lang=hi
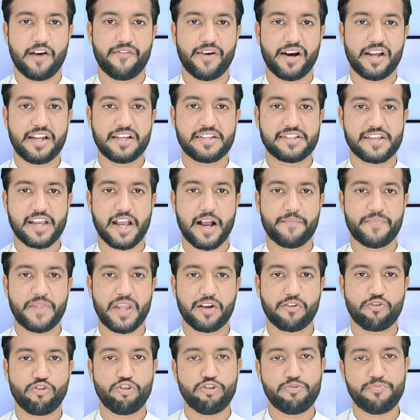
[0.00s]
हवाले से
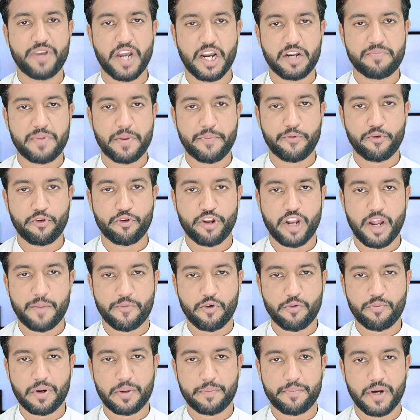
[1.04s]
हमने कोई भी एटमी प्रोग्राम
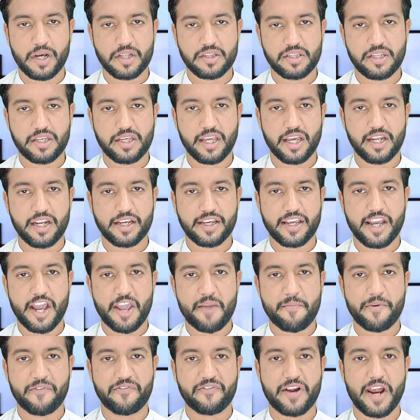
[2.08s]
के ऊपर बात नहीं की हालांकि आई
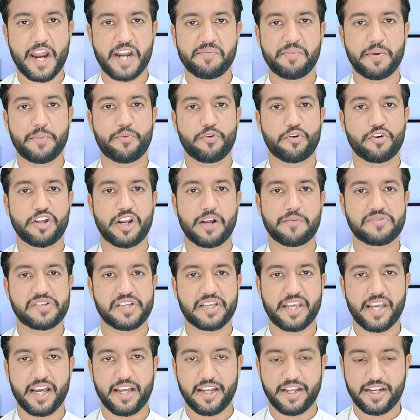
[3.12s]
एम एफ का एटमी प्रोग्राम से
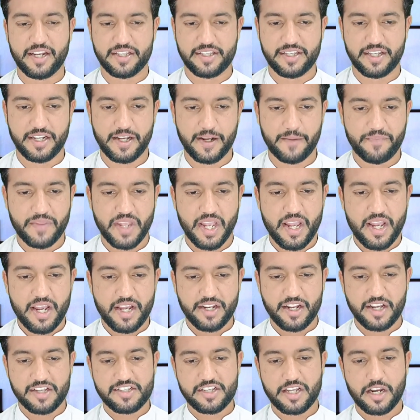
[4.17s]
क्या लेना देना
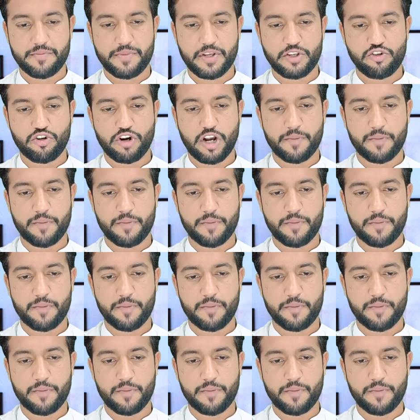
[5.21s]
नाजकराम ये